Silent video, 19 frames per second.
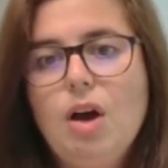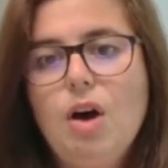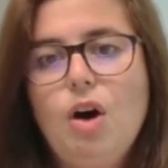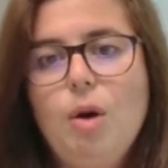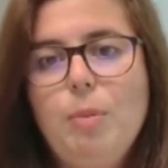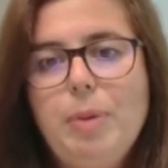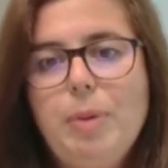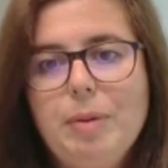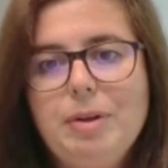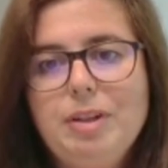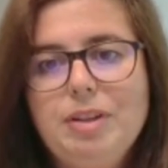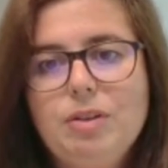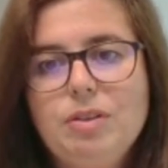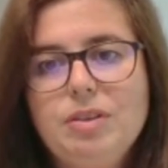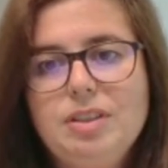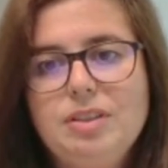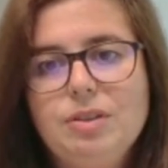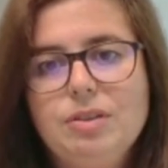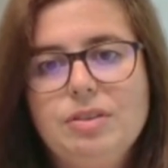en permettant
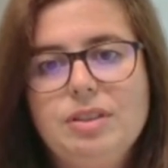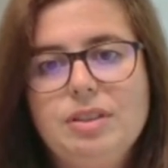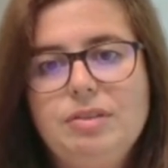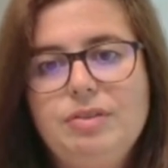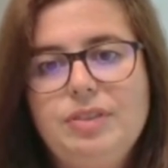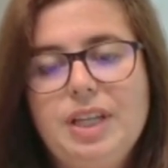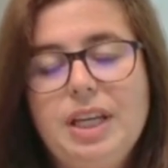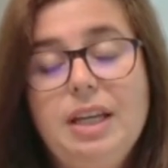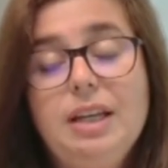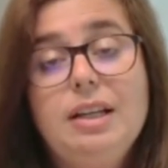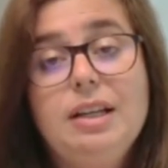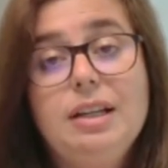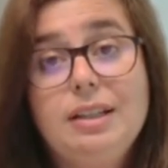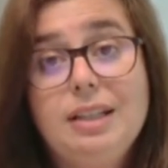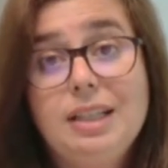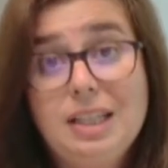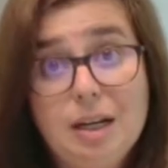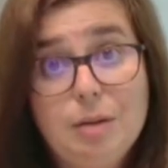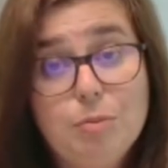d'identifier
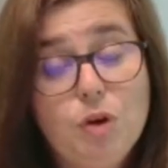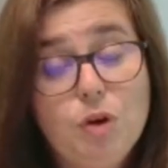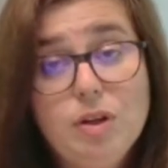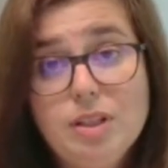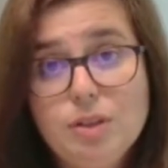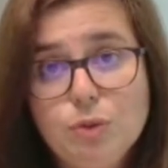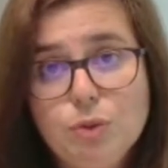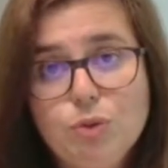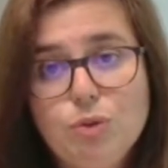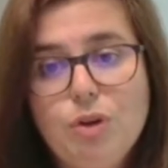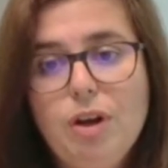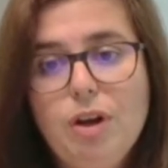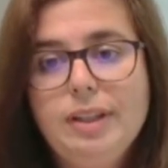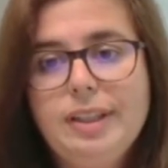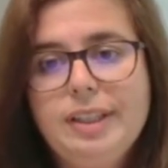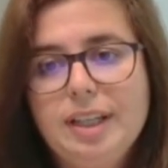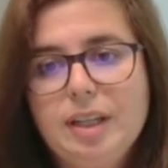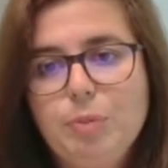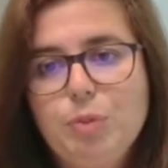clairement les onduleurs
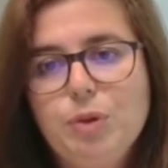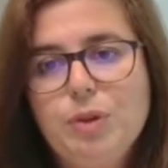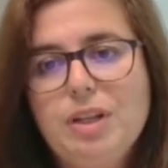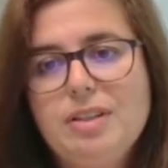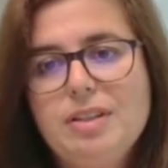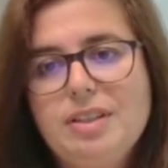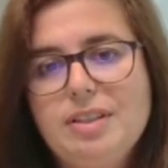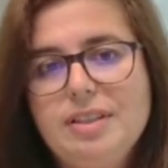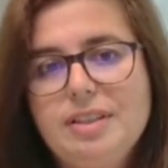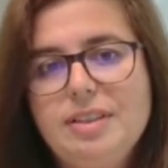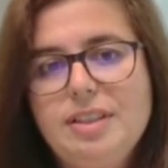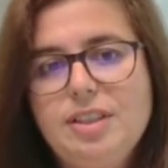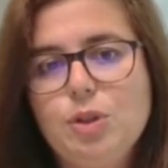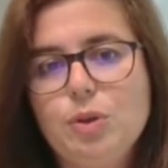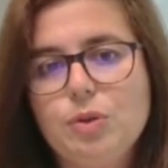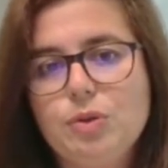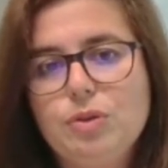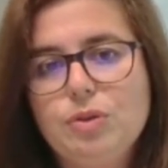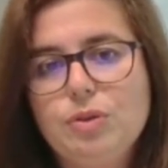qui répondent à ces
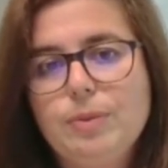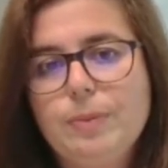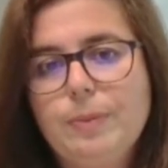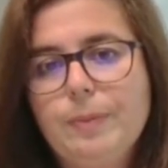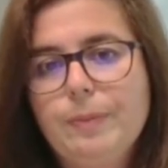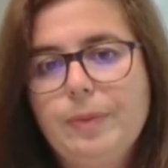exigences.